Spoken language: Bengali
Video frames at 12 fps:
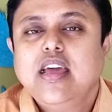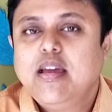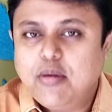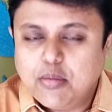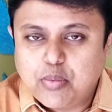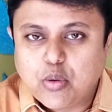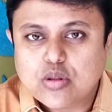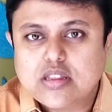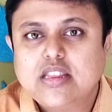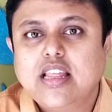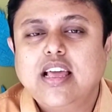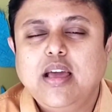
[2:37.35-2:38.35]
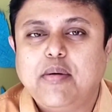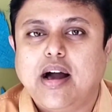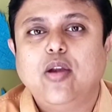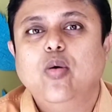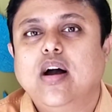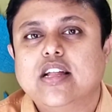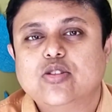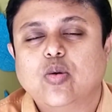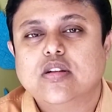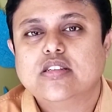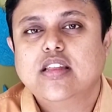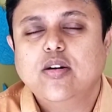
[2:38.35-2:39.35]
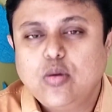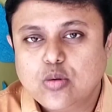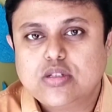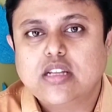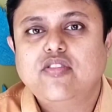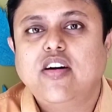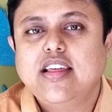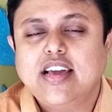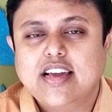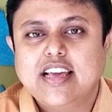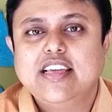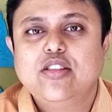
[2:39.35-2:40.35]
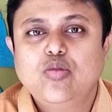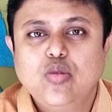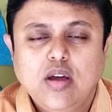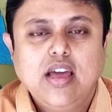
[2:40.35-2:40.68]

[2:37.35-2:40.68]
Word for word: এবং প্রত্যেকে ভালো কাজ করেছে দেখো নুসরাত ফারিয়াকে কিন্তু